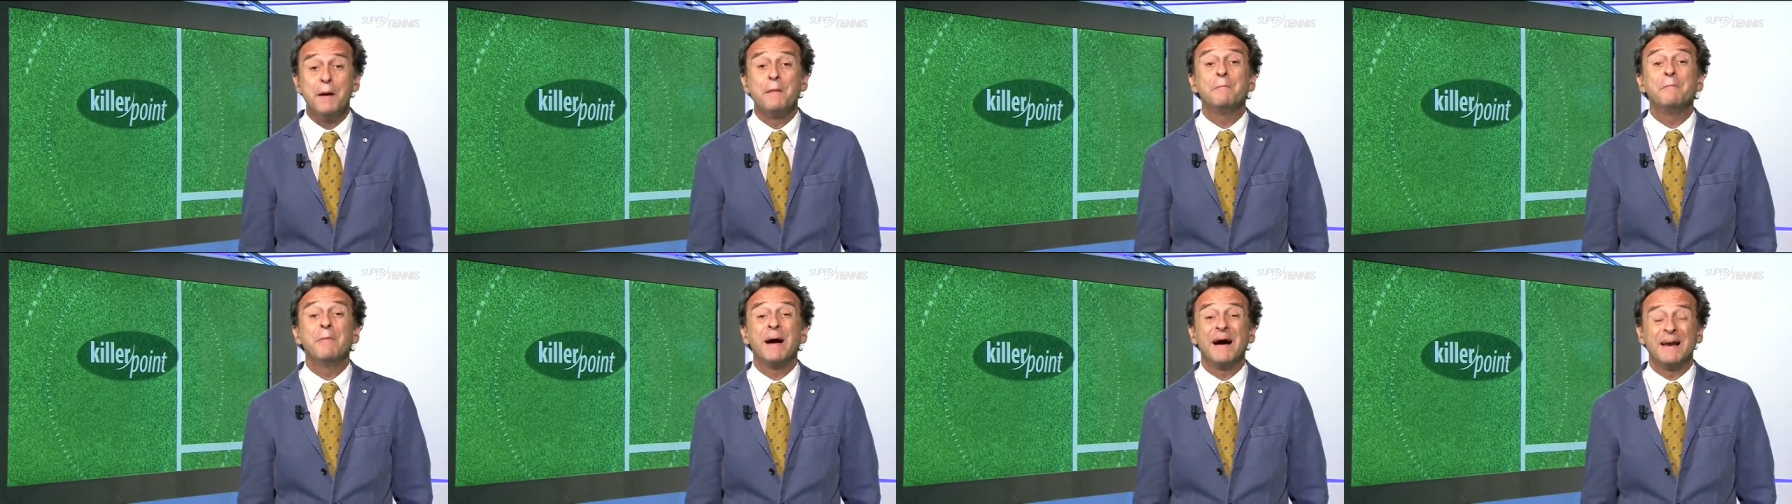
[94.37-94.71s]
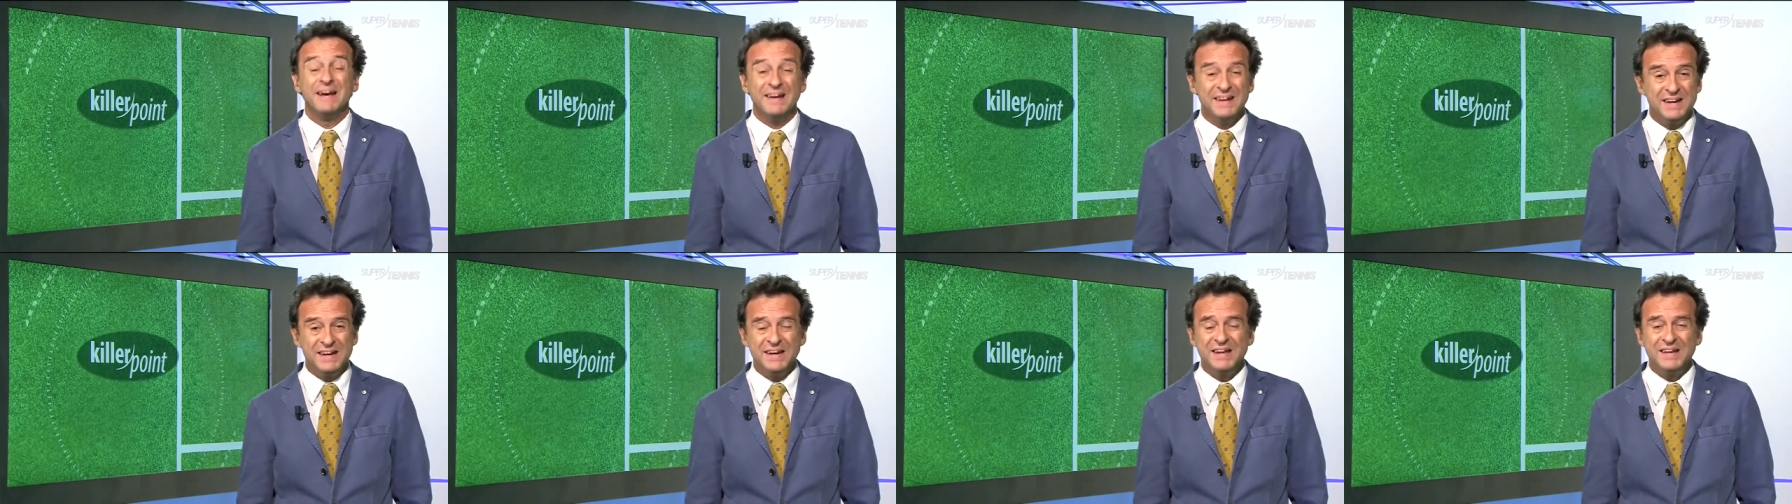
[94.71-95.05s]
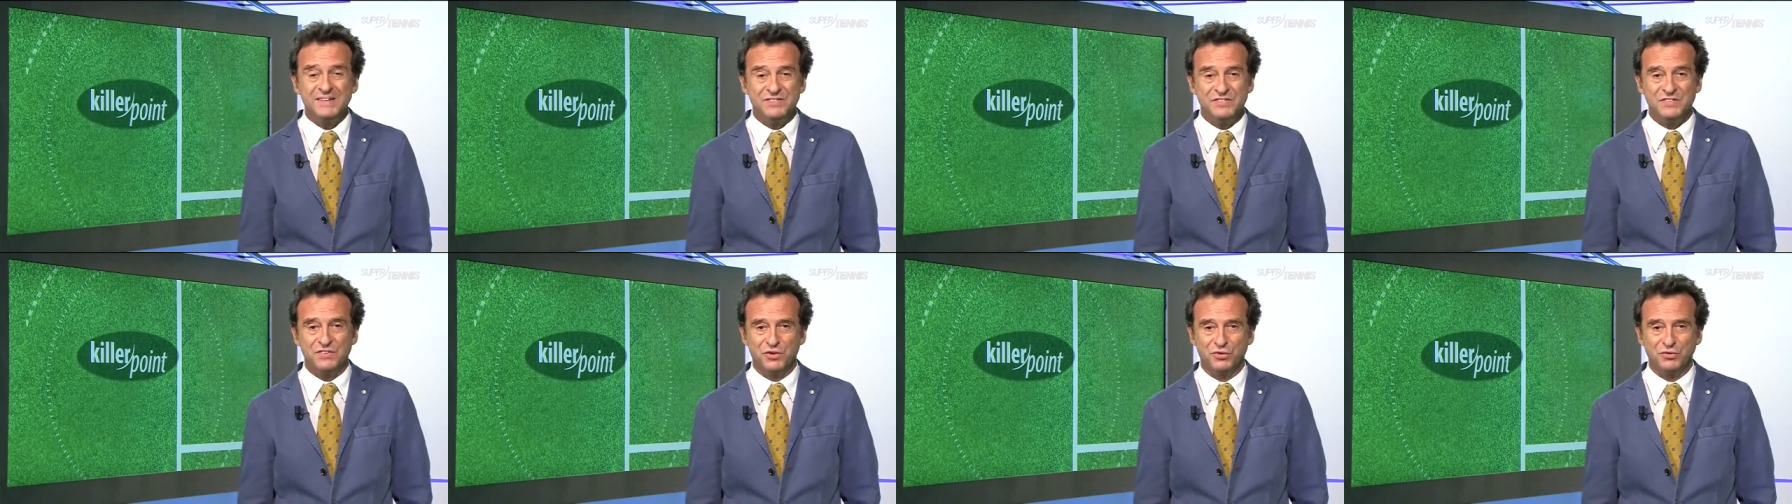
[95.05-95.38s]
ma
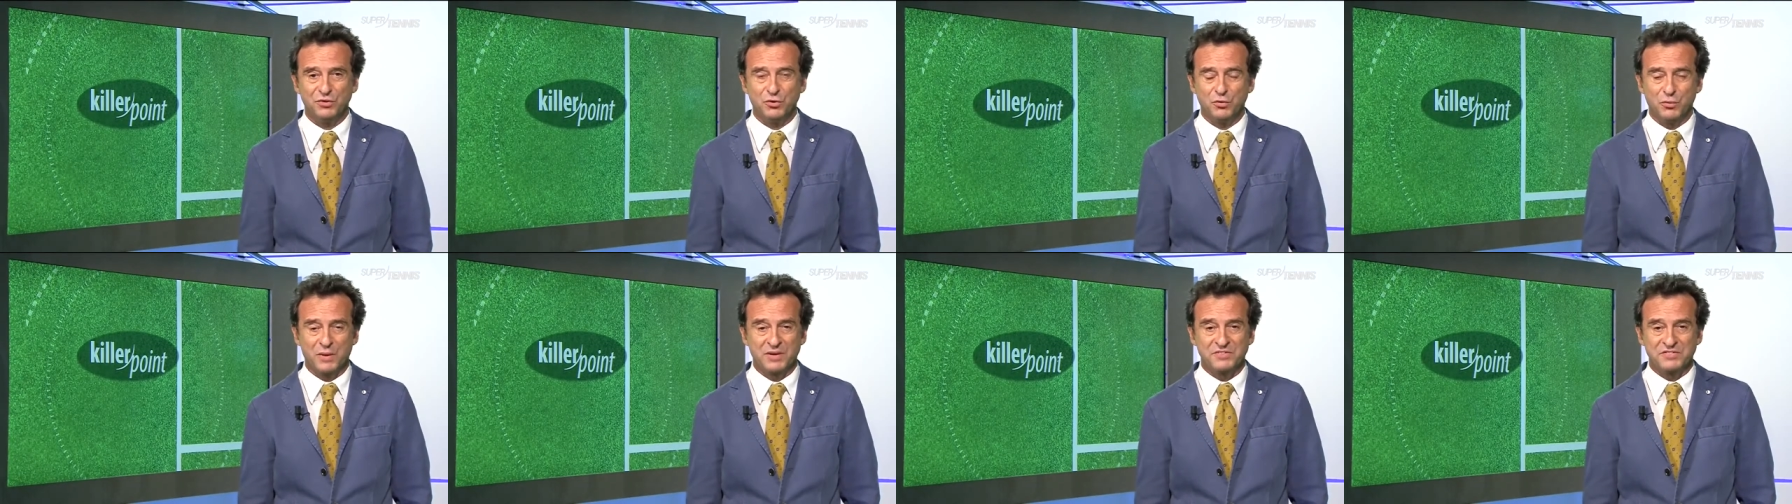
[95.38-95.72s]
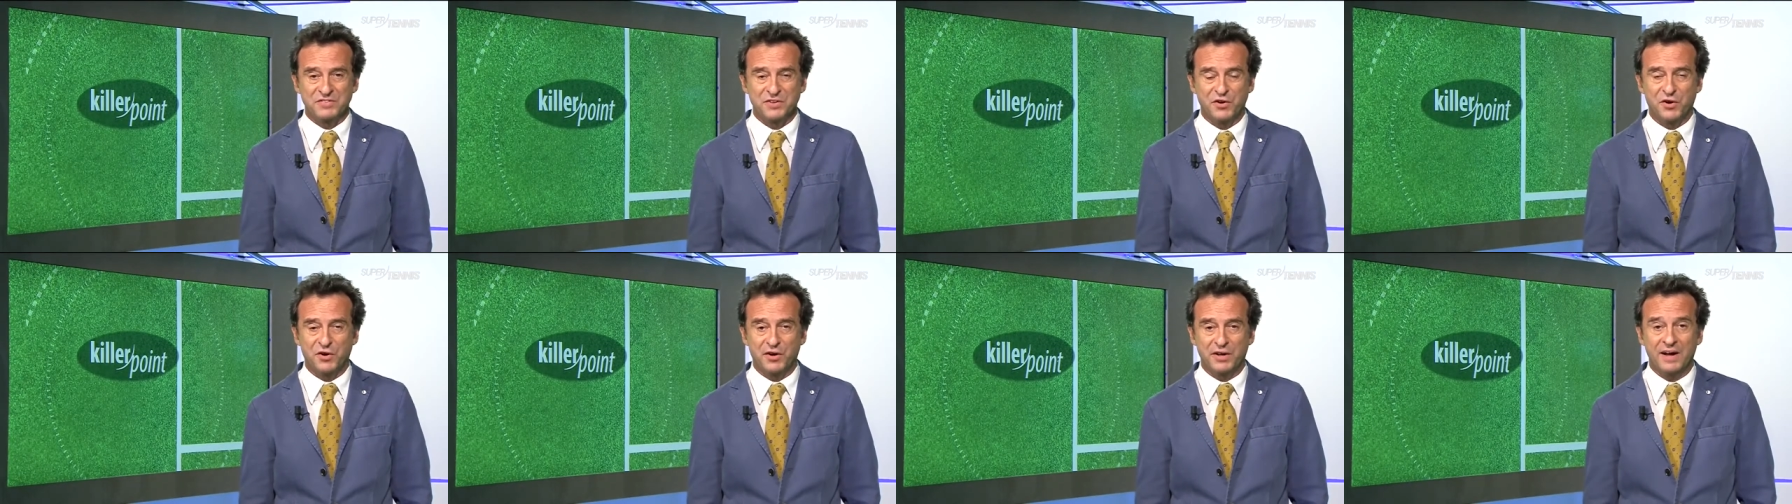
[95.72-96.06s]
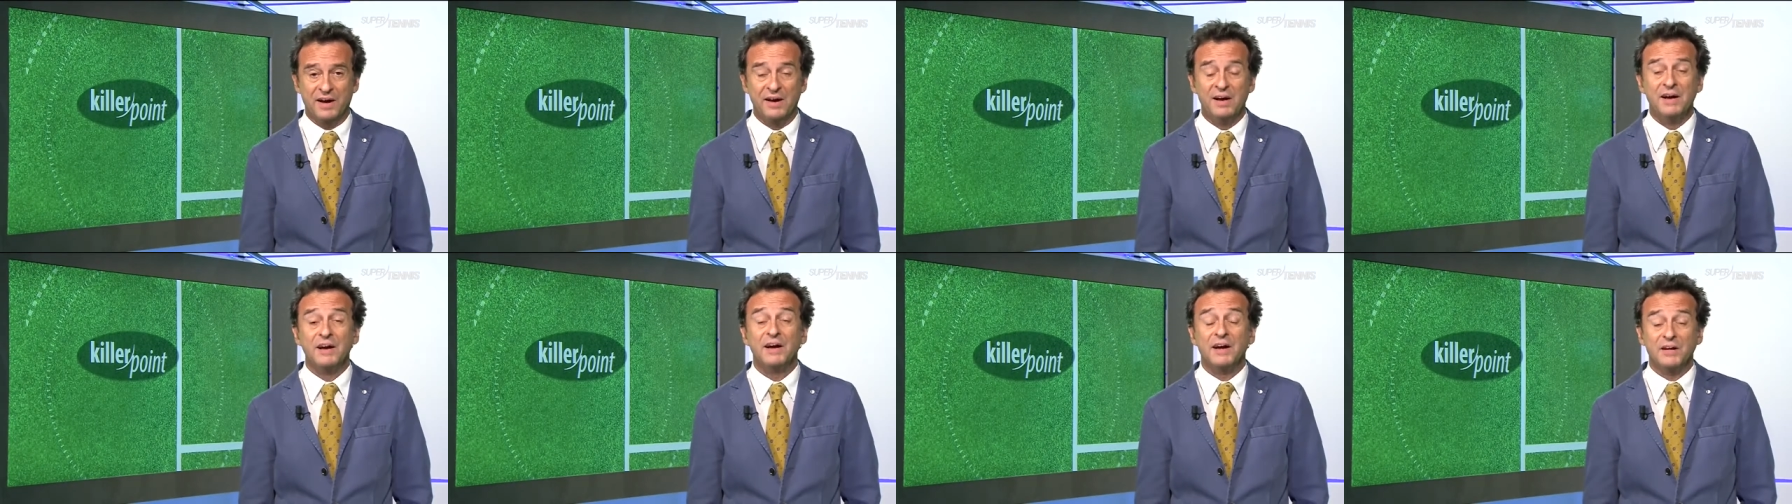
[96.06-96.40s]
l'inizio di una storia